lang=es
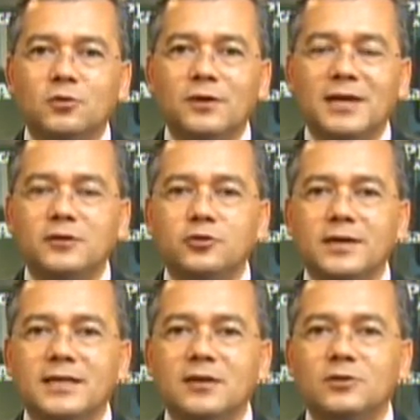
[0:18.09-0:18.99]
Un abrazo
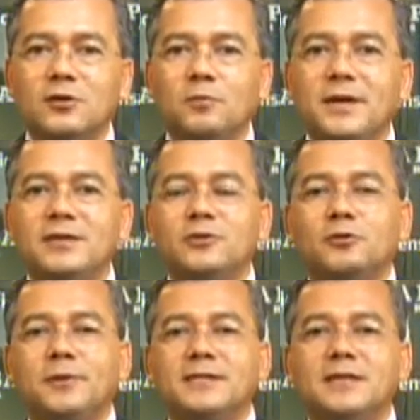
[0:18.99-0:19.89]
a quienes nos acompañan en
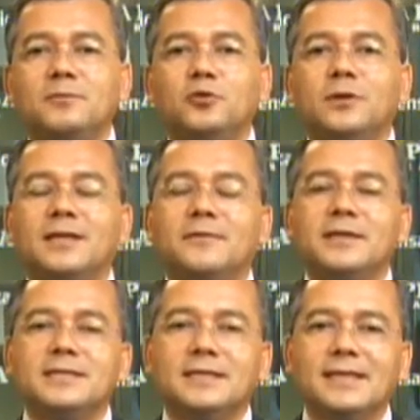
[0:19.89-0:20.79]
nuestro país y el mundo a
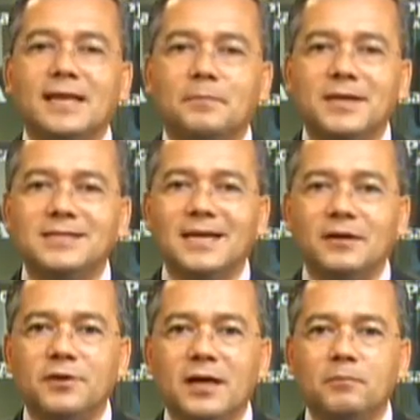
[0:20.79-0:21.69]
través de la
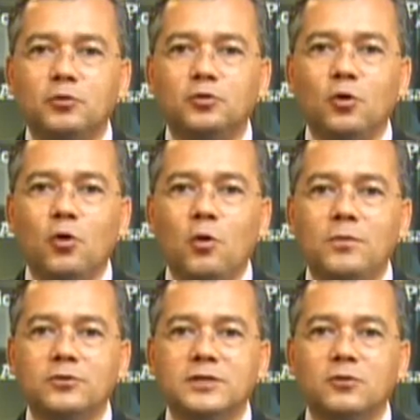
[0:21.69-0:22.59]

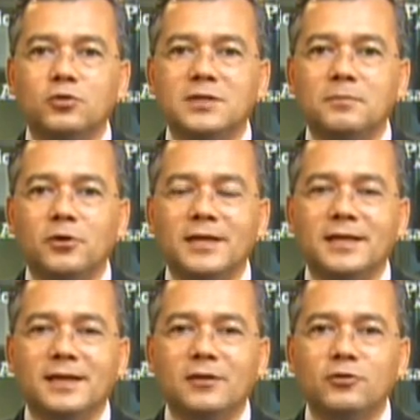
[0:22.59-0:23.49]
Nos escuchan por
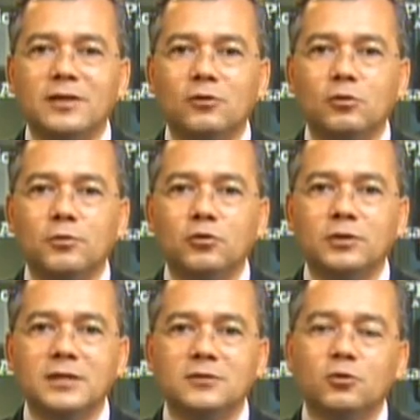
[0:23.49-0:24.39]
de Radio del Grupo
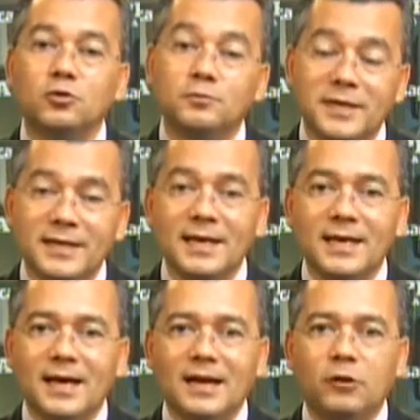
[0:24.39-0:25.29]
Dutris o nos ven
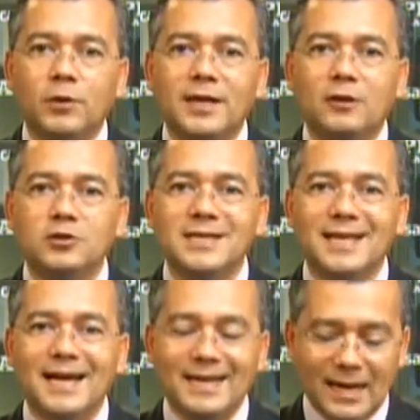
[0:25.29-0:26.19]
a las 9 de la noche
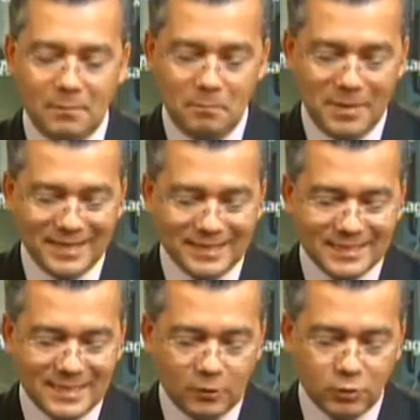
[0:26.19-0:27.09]
en Canal
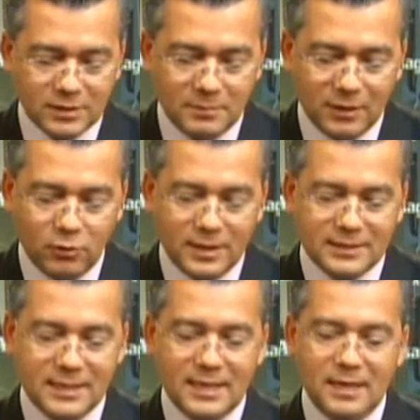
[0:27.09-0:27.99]
25. Este
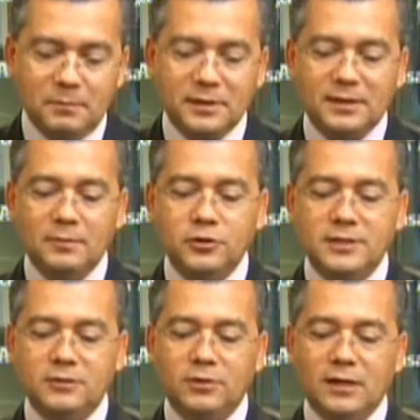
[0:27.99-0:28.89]
miércoles
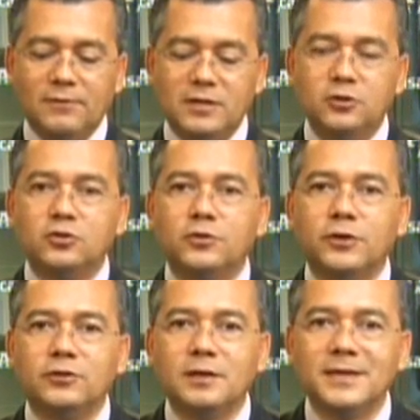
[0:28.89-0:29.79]
pretendemos hacer una reflexión
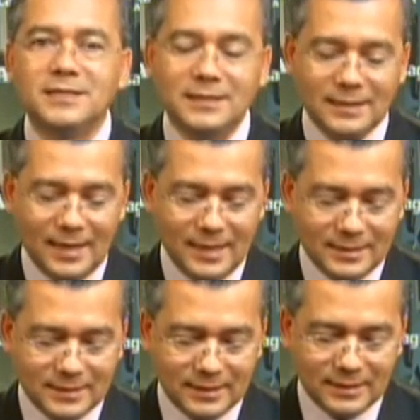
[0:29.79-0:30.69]
sobre dos temas
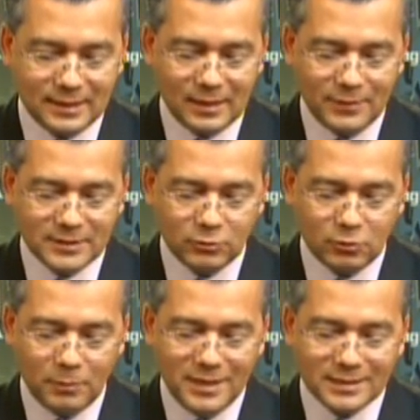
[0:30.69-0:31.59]
centrales de relevancia en
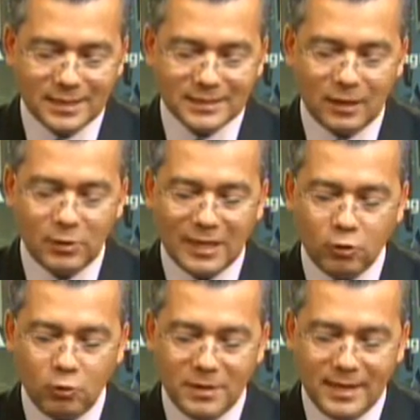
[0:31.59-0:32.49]
nuestro país, el estado de la
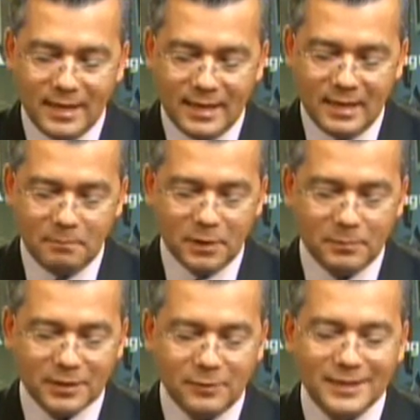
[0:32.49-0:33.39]
economía
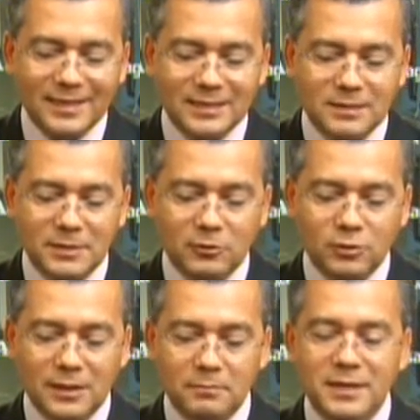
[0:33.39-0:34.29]
perspectiva de
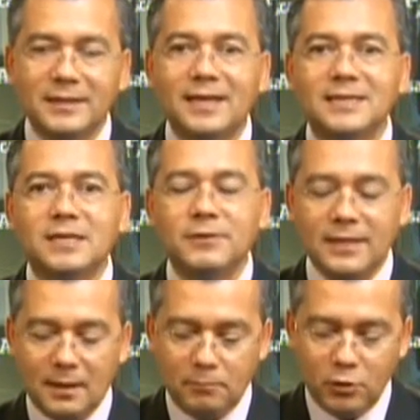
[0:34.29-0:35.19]
crecimiento y también de la
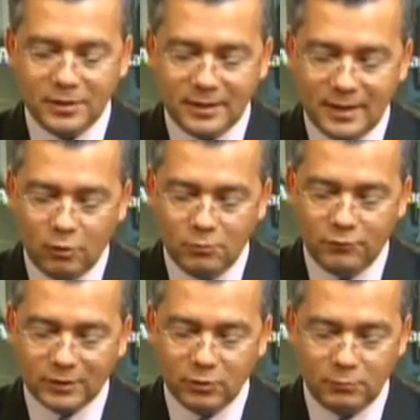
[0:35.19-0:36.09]
estabilidad política
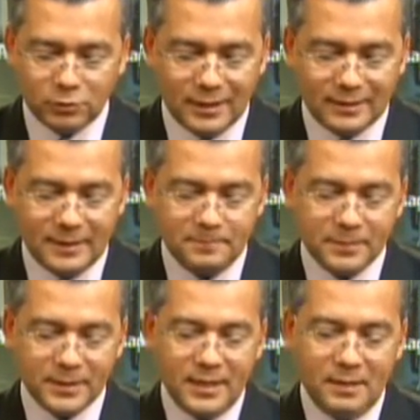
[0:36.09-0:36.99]
como factor importante
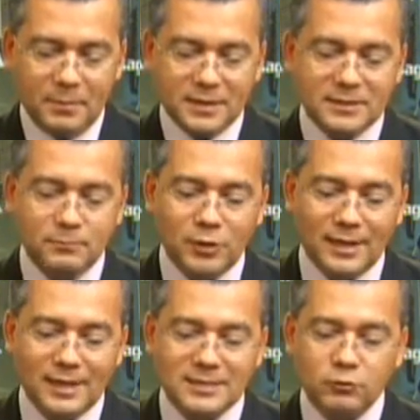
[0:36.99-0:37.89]
para
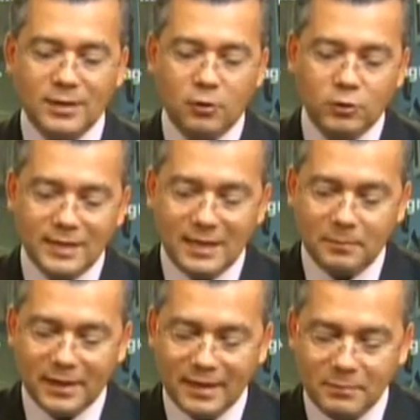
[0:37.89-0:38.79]
estimular la seguridad
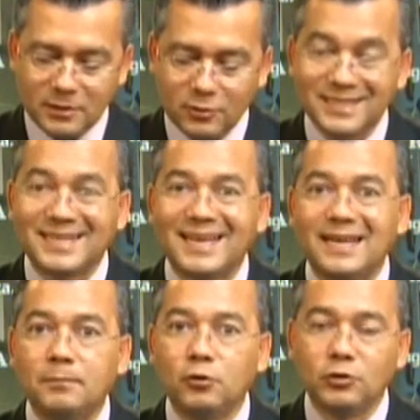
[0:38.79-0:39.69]
jurídica para la inversión
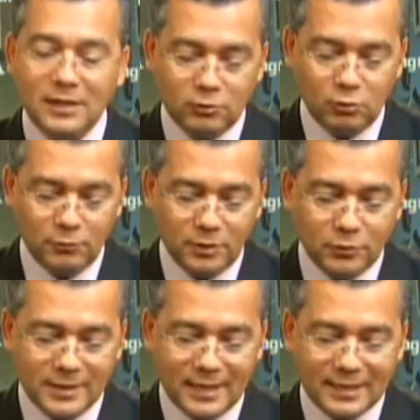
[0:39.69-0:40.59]
extranjera. Por lo tanto, no
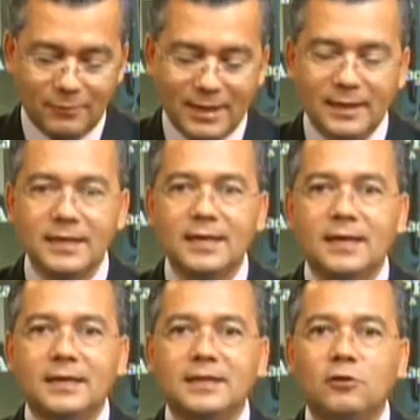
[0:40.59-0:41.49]
podemos dejar de hablar
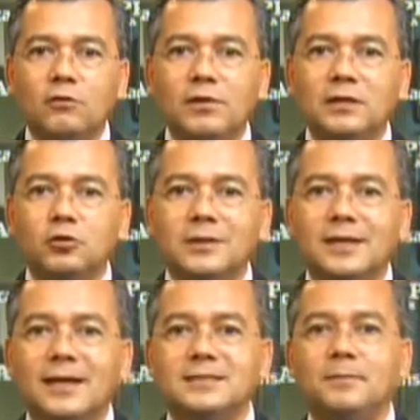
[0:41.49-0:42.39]
del conflicto
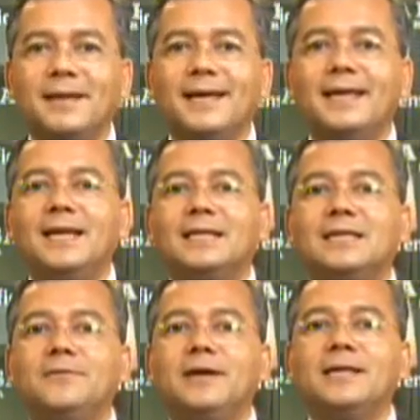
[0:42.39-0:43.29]
entre la Asamblea
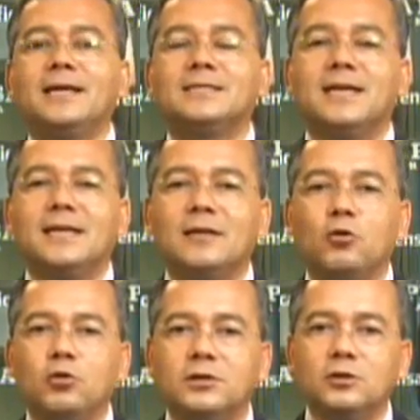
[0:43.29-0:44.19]
Legislativa y la Sala de
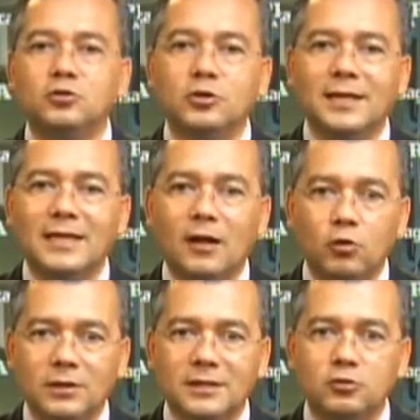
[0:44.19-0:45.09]
lo Constitucional de la
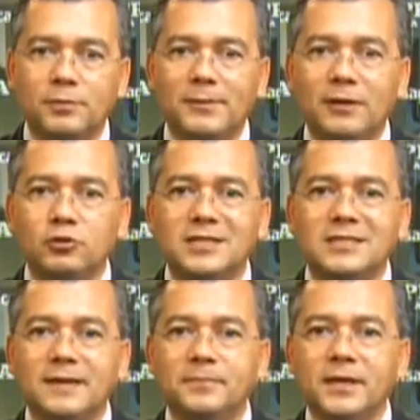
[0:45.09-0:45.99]
Corte Suprema de
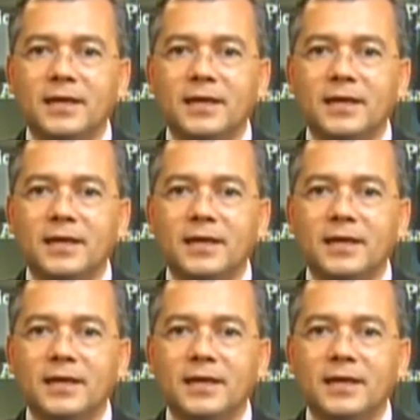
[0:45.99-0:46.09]
Justicia.